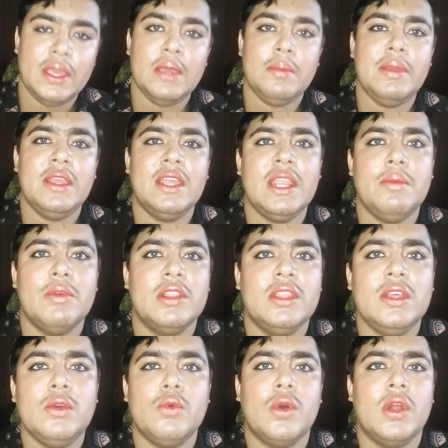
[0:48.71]
பிபி க்ரீம்
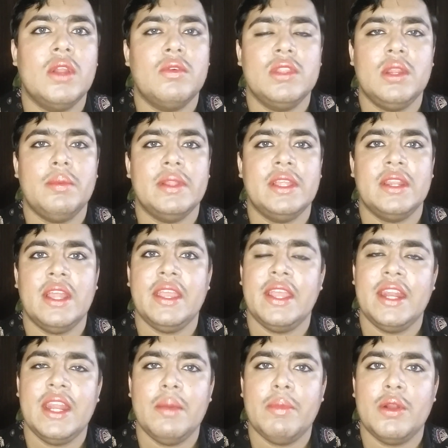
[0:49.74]
வந்து உங்களுக்கு வந்துட்டு பார்த்திங்கன்னா என்ன